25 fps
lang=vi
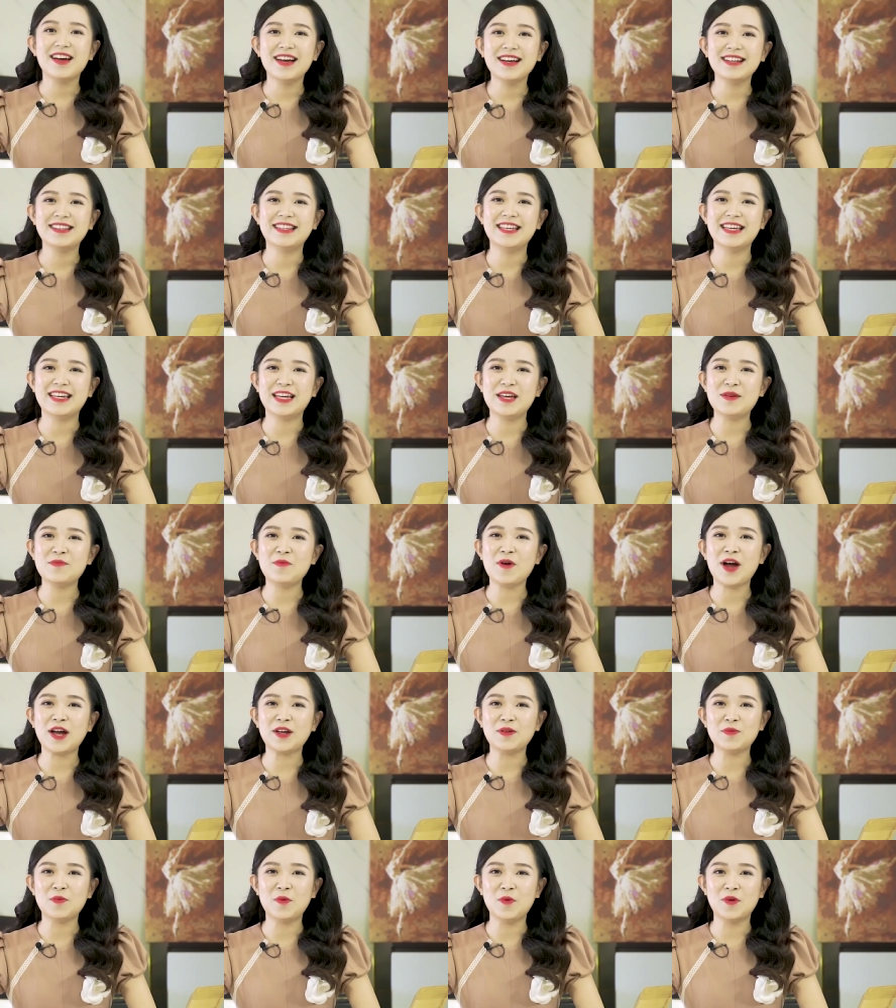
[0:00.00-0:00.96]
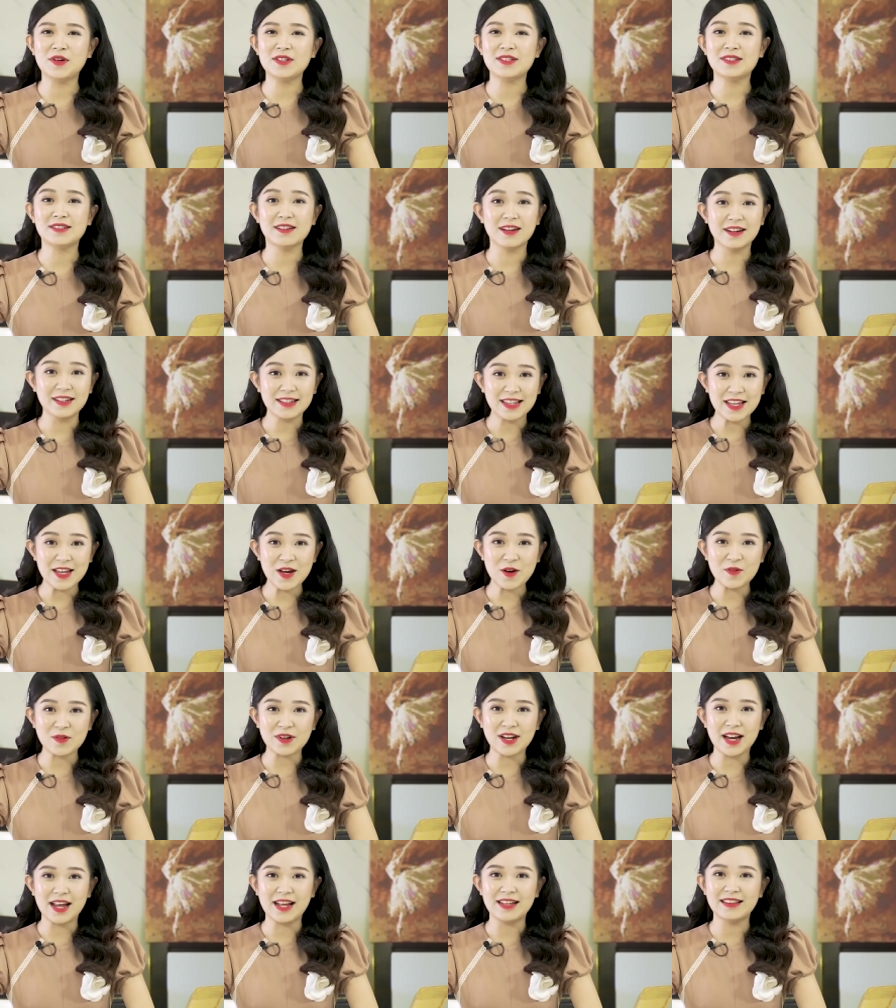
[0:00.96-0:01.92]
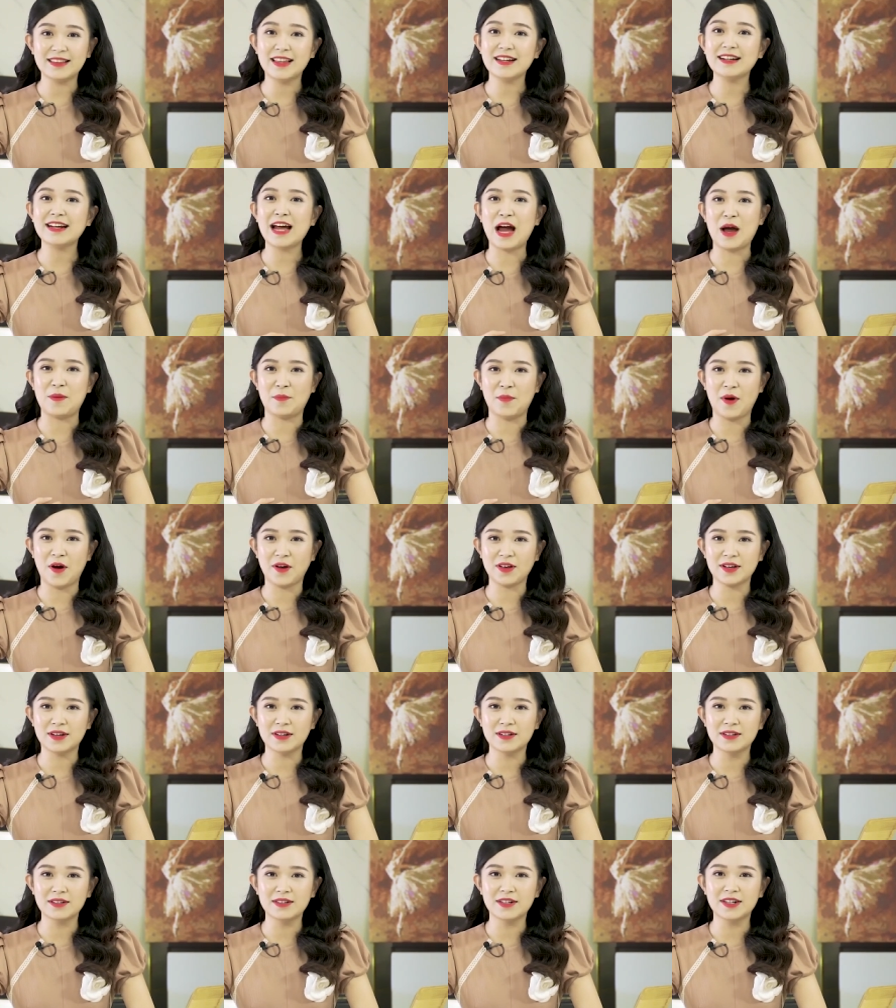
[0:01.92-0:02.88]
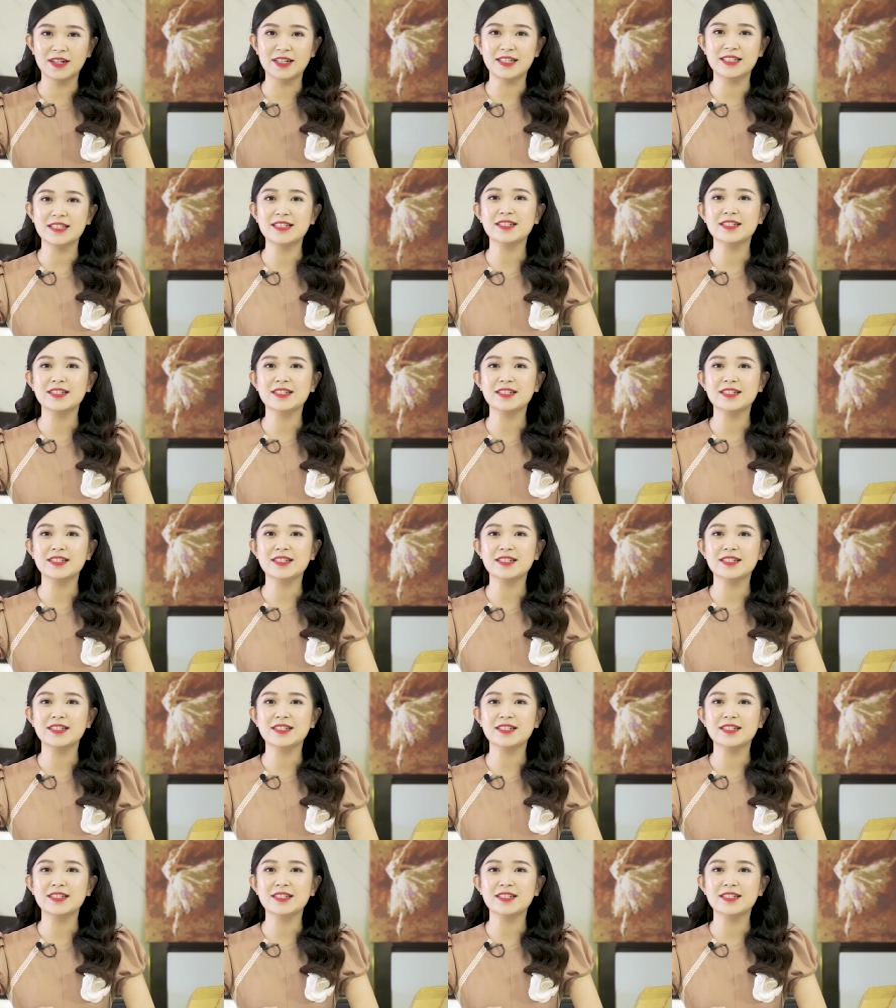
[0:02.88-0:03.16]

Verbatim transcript: đây thì Kim Oanh muốn giới thiệu đến tất cả mọi người,